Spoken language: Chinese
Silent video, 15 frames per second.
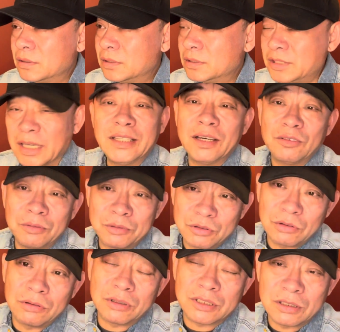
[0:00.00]
前天我们说
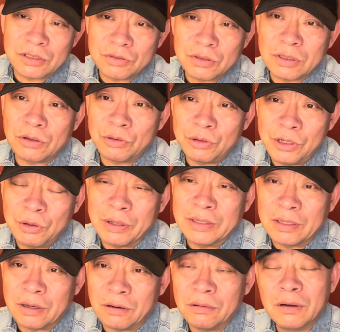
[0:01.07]
国史说到了刘兰
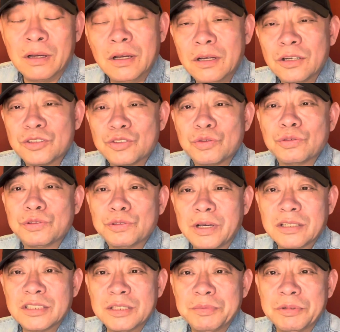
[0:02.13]
涛，中共中
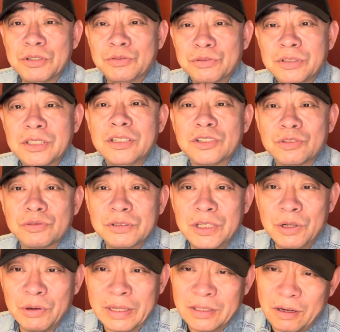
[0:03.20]
央西北局第一书记
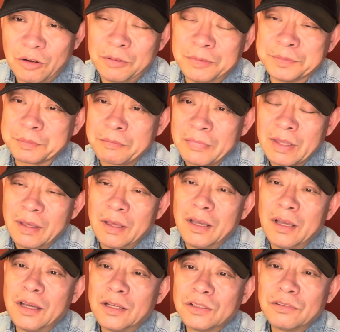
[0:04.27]
刘兰涛
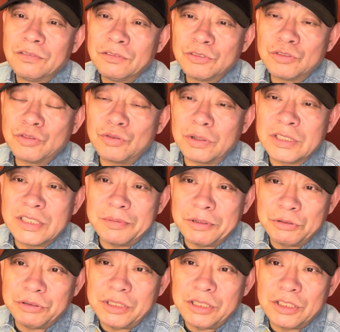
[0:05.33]
做西北
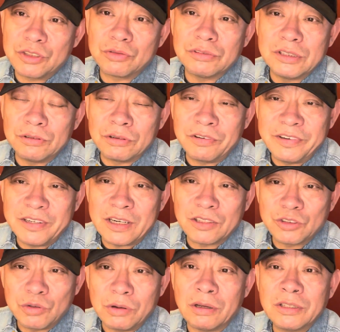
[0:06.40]
局第一书记有个非常
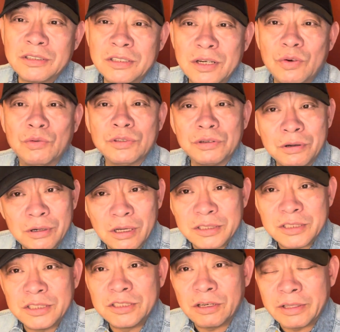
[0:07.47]
重要的任务，就刘少
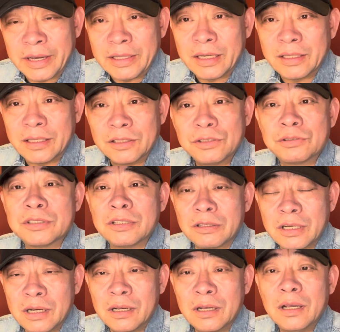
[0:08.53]
奇交代给他的，就是要
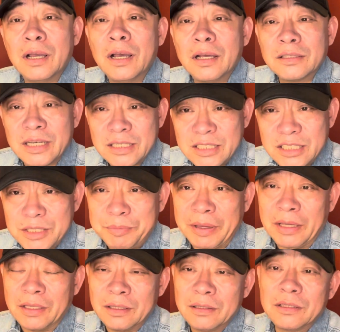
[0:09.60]
他在西
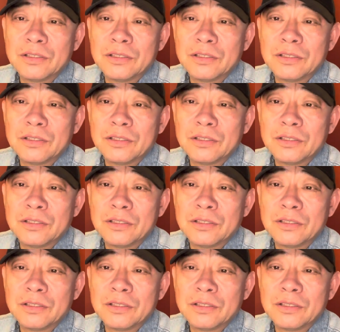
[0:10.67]
北